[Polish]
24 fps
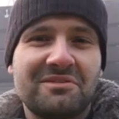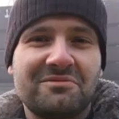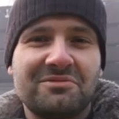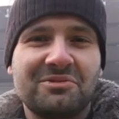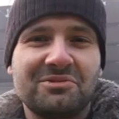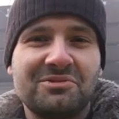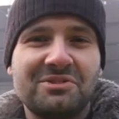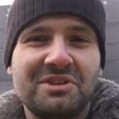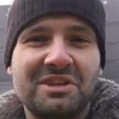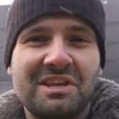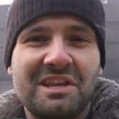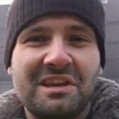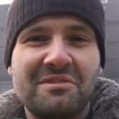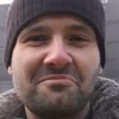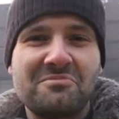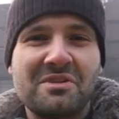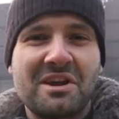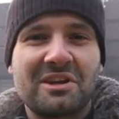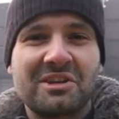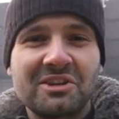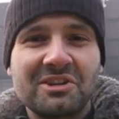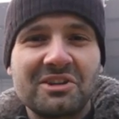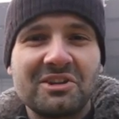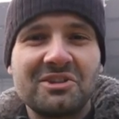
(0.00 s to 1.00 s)
zawodnikiem
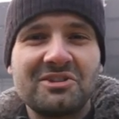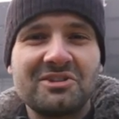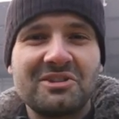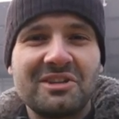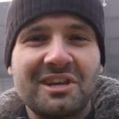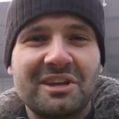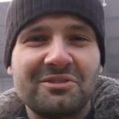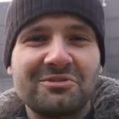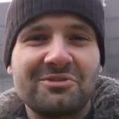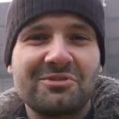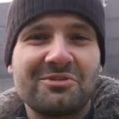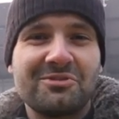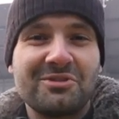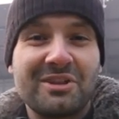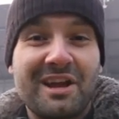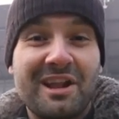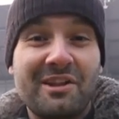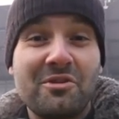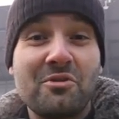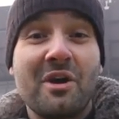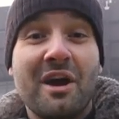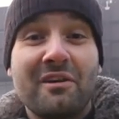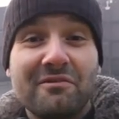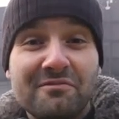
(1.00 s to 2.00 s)
jak Cristiano
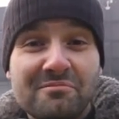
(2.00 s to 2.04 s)
Ronaldo,